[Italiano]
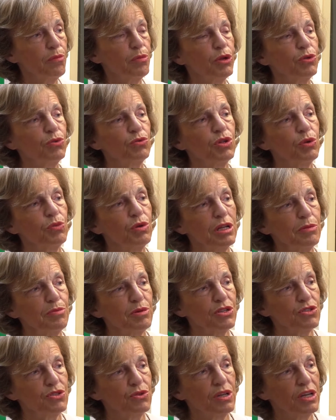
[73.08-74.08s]
per tutte quelle
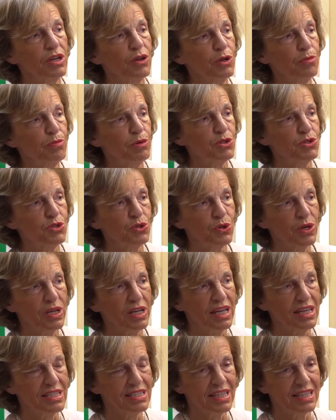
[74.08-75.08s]
persone che non possono
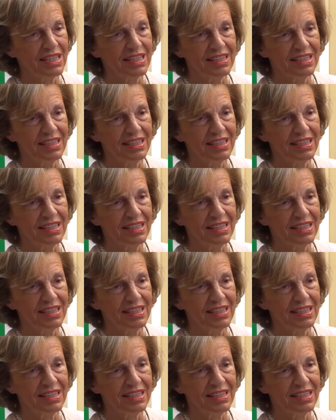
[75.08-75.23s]
recarsi